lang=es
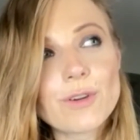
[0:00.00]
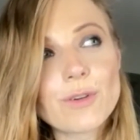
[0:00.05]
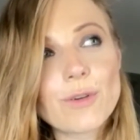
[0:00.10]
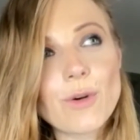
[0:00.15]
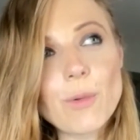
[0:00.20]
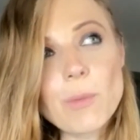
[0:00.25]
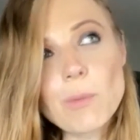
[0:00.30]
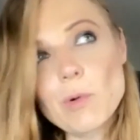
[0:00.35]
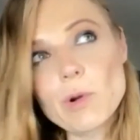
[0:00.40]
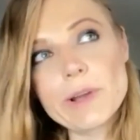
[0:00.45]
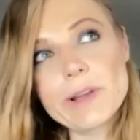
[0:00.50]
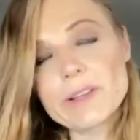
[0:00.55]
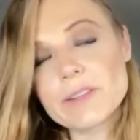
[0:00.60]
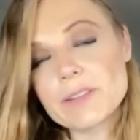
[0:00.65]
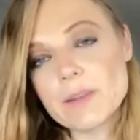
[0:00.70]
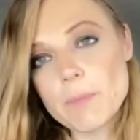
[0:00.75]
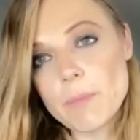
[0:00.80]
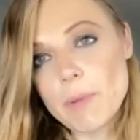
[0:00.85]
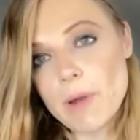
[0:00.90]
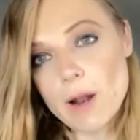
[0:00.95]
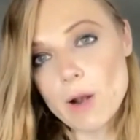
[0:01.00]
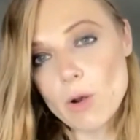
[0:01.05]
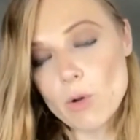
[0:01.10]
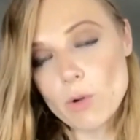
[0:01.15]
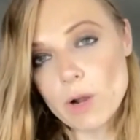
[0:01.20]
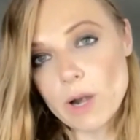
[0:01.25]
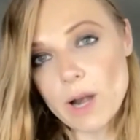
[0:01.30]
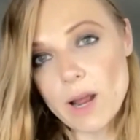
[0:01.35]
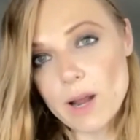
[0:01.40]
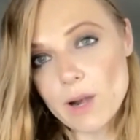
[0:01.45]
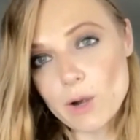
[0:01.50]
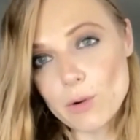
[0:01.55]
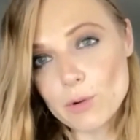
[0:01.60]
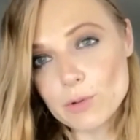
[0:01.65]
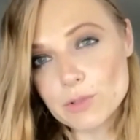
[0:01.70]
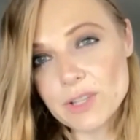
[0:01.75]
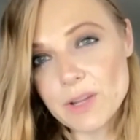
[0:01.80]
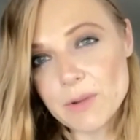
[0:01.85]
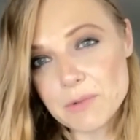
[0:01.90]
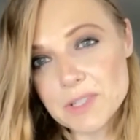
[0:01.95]
como ese para lograrlo,
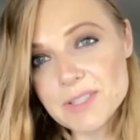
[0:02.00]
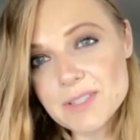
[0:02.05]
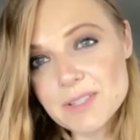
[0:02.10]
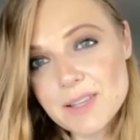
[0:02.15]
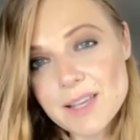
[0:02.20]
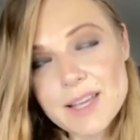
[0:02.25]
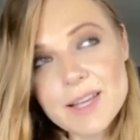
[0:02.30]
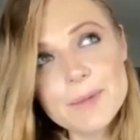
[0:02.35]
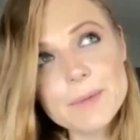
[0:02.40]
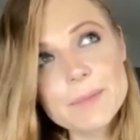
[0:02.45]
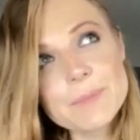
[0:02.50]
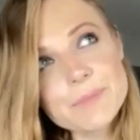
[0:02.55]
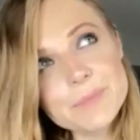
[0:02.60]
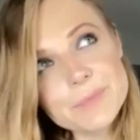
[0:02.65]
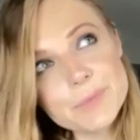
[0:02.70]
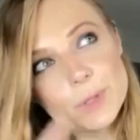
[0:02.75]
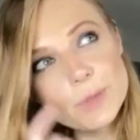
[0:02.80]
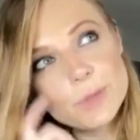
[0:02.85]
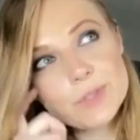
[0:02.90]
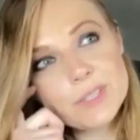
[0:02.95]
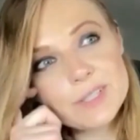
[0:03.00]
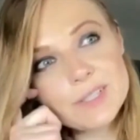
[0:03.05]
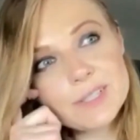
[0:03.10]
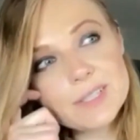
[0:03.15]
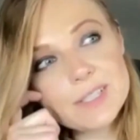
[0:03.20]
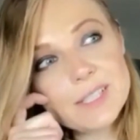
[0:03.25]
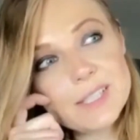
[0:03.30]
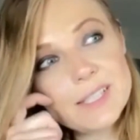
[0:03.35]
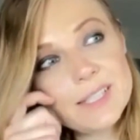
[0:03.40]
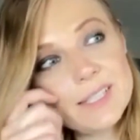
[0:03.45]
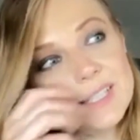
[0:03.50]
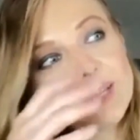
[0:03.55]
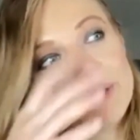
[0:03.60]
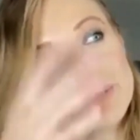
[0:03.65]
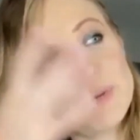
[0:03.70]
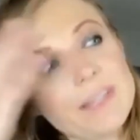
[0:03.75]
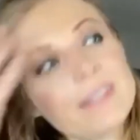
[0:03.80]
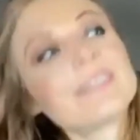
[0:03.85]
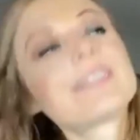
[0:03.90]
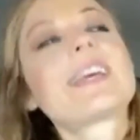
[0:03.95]
¿sabes? Entonces, sí, la
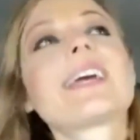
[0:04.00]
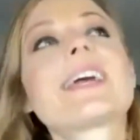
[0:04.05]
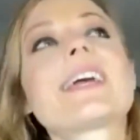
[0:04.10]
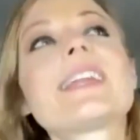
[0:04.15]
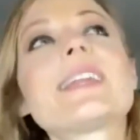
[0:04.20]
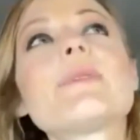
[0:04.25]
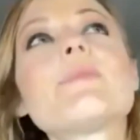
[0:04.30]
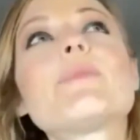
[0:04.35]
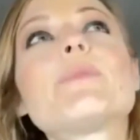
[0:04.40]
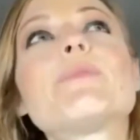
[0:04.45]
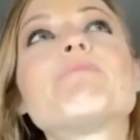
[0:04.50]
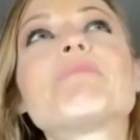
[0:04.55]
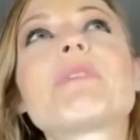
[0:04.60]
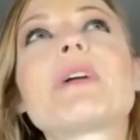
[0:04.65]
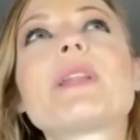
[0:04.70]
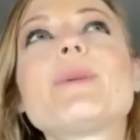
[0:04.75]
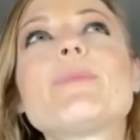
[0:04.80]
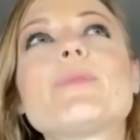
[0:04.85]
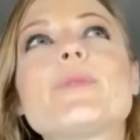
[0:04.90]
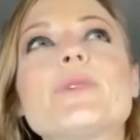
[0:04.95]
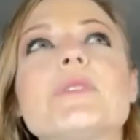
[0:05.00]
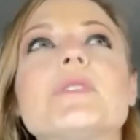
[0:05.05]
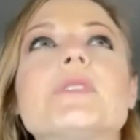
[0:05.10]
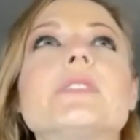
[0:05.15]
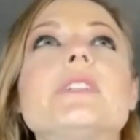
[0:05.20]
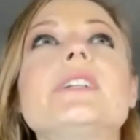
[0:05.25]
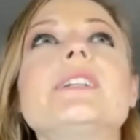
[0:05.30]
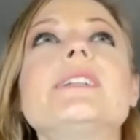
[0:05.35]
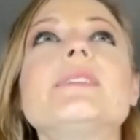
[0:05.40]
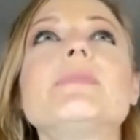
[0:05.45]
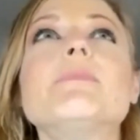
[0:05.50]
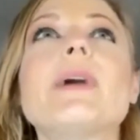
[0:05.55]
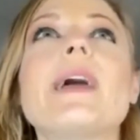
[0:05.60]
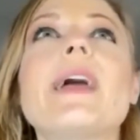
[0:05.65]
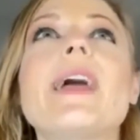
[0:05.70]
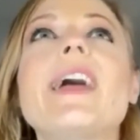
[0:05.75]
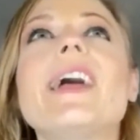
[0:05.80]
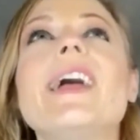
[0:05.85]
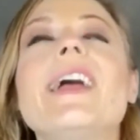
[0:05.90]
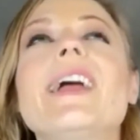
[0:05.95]
verdad es que, ¿qué te, qué te puedo decir?
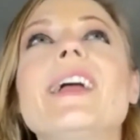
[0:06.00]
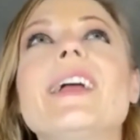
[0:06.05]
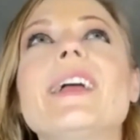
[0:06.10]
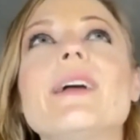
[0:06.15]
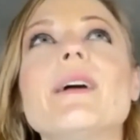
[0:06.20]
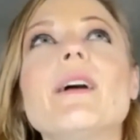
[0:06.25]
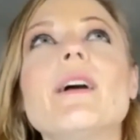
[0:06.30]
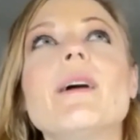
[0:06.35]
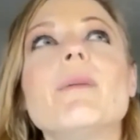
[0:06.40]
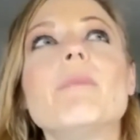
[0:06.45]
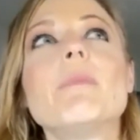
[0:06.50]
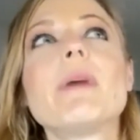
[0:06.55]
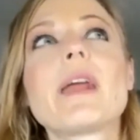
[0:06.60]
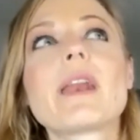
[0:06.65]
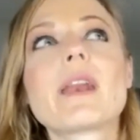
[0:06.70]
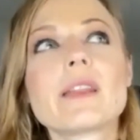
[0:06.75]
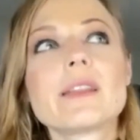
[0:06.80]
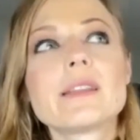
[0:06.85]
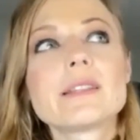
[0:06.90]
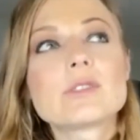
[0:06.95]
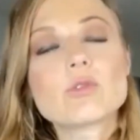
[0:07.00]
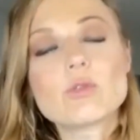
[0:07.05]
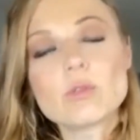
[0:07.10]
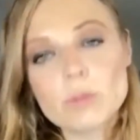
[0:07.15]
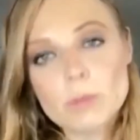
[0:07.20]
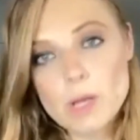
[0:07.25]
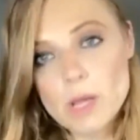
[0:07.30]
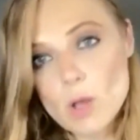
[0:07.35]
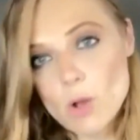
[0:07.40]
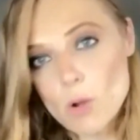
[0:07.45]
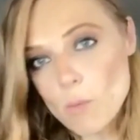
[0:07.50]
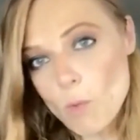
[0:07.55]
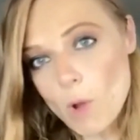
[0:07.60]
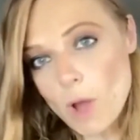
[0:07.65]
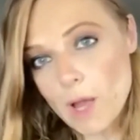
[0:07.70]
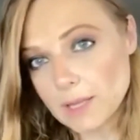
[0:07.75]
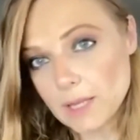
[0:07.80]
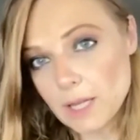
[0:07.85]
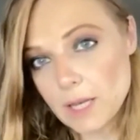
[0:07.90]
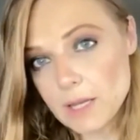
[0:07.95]
Me, me redescubrí como
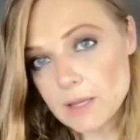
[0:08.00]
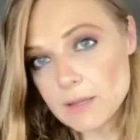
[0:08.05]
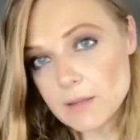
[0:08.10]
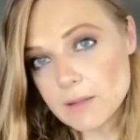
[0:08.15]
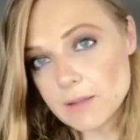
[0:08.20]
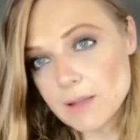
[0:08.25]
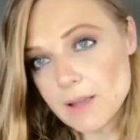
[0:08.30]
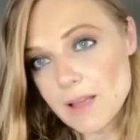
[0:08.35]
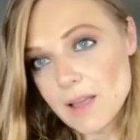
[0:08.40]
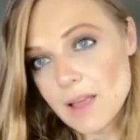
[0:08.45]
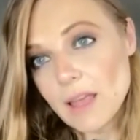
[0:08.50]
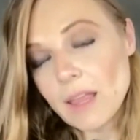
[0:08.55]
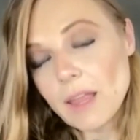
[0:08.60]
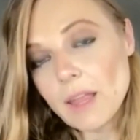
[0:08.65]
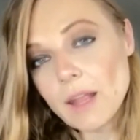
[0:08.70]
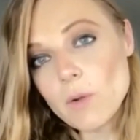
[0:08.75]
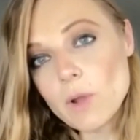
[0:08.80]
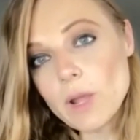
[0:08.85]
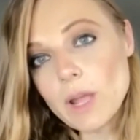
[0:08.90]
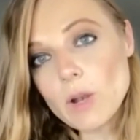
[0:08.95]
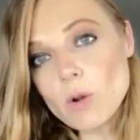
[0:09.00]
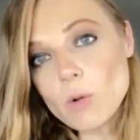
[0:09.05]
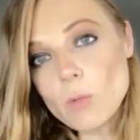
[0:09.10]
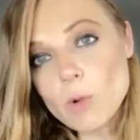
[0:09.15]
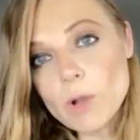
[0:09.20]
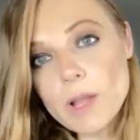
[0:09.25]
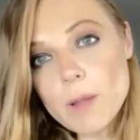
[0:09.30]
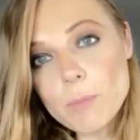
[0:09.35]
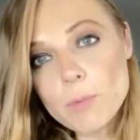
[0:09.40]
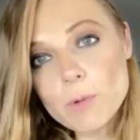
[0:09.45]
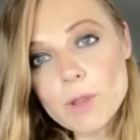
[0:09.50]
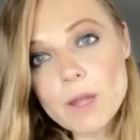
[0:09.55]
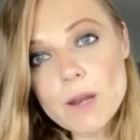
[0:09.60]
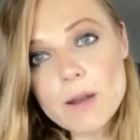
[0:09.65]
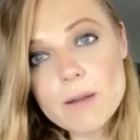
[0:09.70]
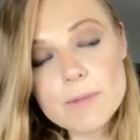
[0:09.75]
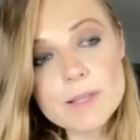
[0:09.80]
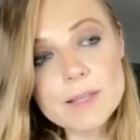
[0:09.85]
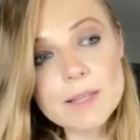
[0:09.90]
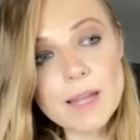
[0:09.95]
actriz. Creo que no voy a poder
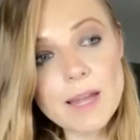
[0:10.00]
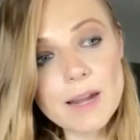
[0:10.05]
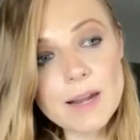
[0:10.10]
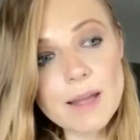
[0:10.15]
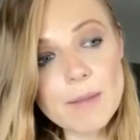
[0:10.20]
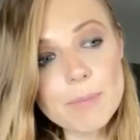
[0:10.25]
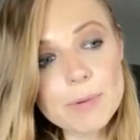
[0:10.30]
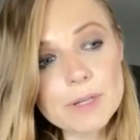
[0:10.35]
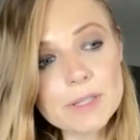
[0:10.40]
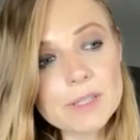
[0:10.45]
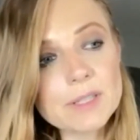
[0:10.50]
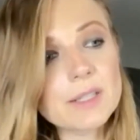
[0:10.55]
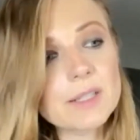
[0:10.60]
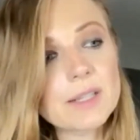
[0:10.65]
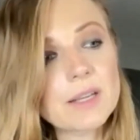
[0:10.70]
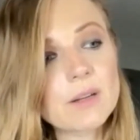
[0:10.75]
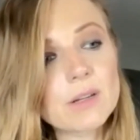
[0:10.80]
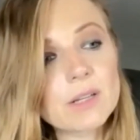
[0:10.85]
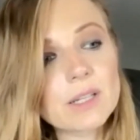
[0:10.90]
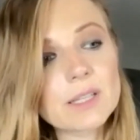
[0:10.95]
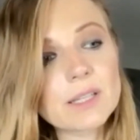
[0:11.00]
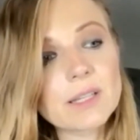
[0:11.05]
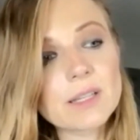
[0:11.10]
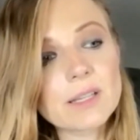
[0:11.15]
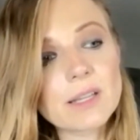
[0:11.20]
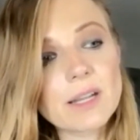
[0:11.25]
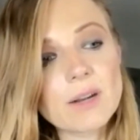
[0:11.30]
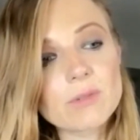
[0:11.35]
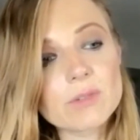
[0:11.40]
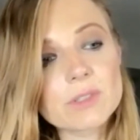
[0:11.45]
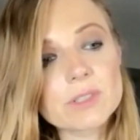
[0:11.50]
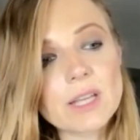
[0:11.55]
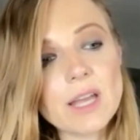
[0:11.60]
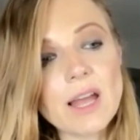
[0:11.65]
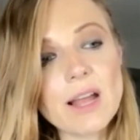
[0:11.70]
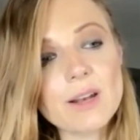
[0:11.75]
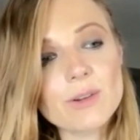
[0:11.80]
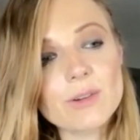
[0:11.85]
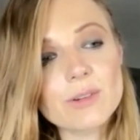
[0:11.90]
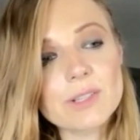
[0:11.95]
evitar a partir de ahora tener, aunque
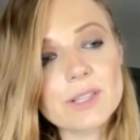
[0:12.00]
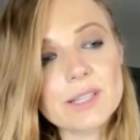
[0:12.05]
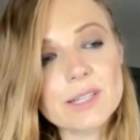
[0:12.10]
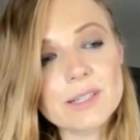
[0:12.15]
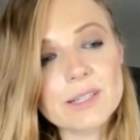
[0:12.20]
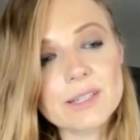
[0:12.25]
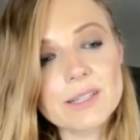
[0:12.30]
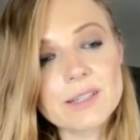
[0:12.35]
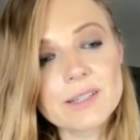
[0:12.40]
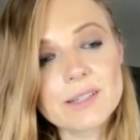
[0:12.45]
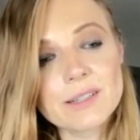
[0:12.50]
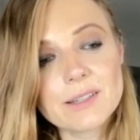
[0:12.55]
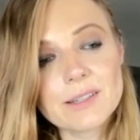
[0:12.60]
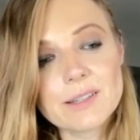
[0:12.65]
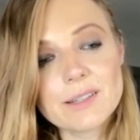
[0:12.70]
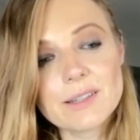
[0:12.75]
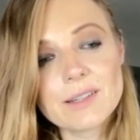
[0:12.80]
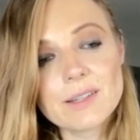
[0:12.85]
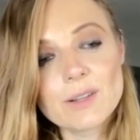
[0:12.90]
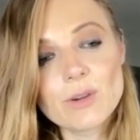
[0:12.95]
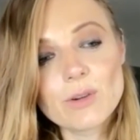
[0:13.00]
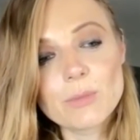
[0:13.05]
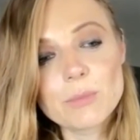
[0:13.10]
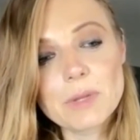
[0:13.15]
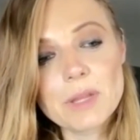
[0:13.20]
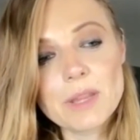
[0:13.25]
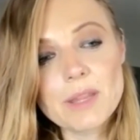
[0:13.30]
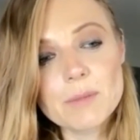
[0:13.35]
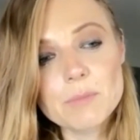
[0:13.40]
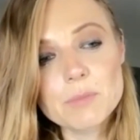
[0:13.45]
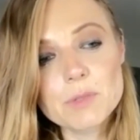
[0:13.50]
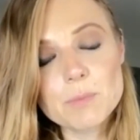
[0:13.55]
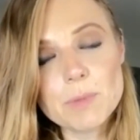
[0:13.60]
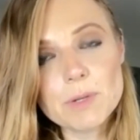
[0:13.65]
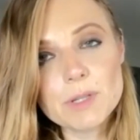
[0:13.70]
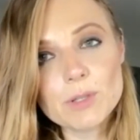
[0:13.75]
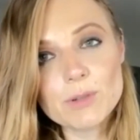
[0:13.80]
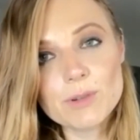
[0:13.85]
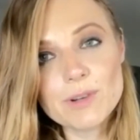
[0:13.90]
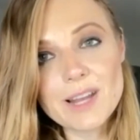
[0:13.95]
sea algo de comedia en mis
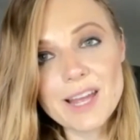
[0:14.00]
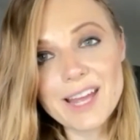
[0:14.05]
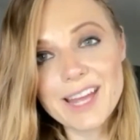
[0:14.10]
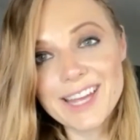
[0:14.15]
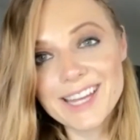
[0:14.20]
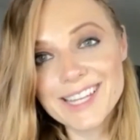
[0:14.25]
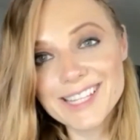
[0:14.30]
personajes.